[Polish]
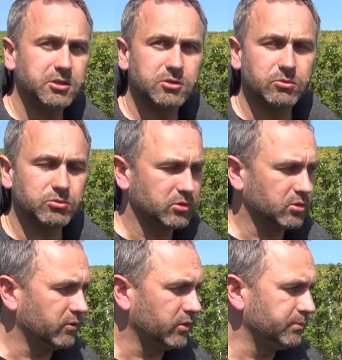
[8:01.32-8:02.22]
cieszą
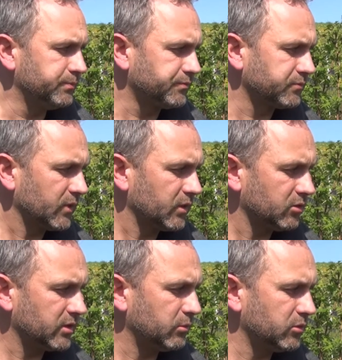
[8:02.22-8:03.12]
użytkową.
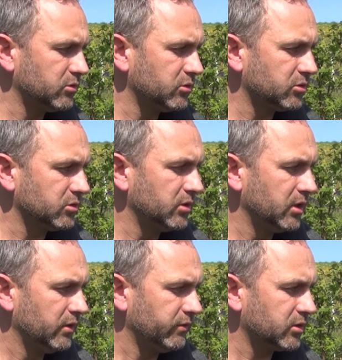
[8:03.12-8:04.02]
To samo dotyczy
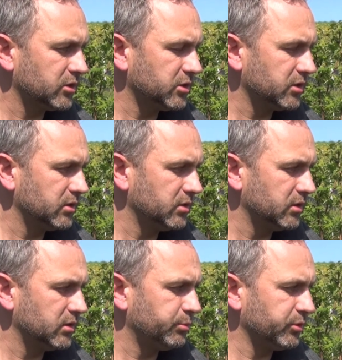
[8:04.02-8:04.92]
w okresie
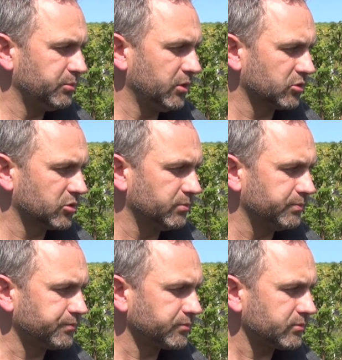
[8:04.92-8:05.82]
e, pozbiorczym.
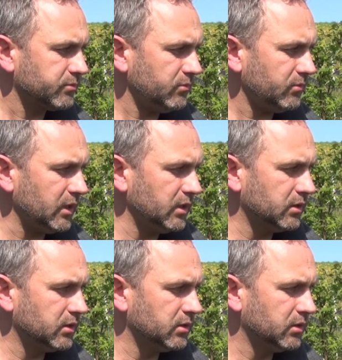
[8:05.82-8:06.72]
E,
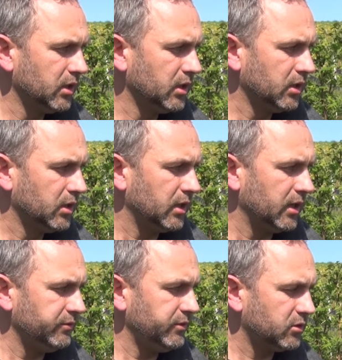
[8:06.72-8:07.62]

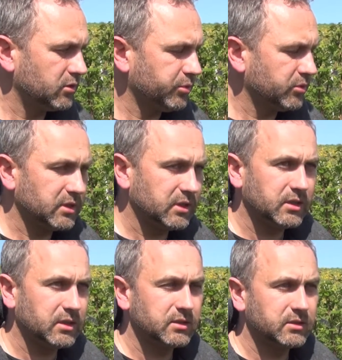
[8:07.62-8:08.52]
Envidor
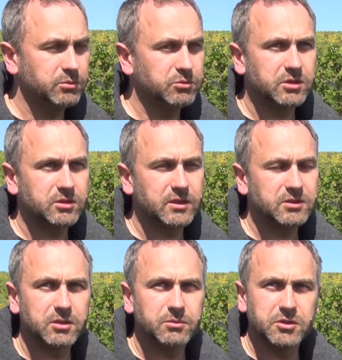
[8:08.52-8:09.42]
poza tym, że
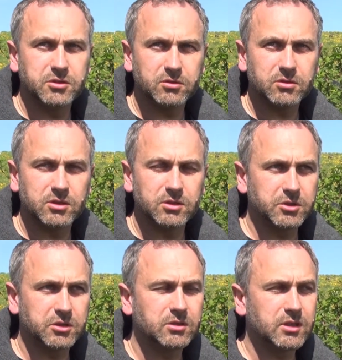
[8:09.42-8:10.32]
zwalcza przędziorki,
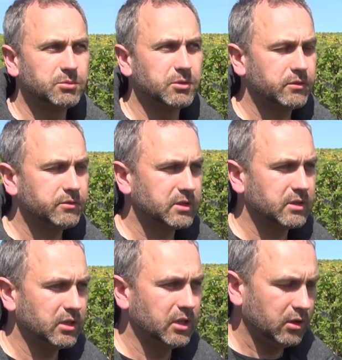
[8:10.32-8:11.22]
przędziorka
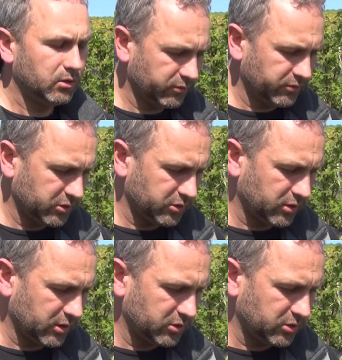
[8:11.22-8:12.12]
chmielowca, również
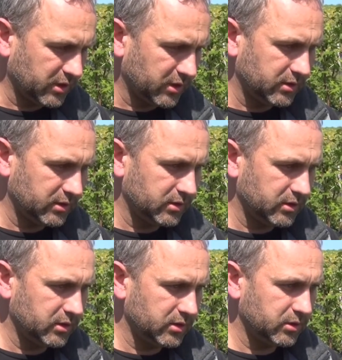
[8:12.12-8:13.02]
ogranicza
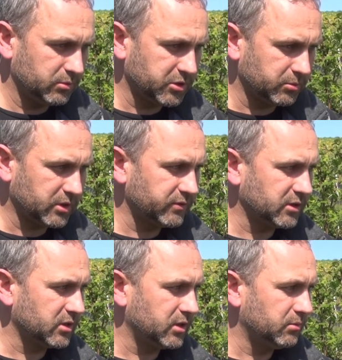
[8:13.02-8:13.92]
e,
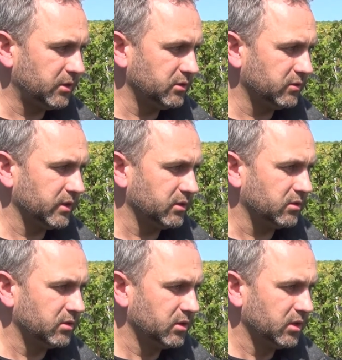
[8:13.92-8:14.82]
przebarwiacza malinowego.
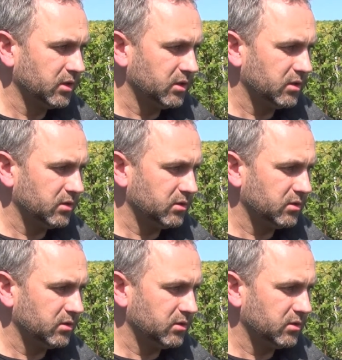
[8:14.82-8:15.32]
E,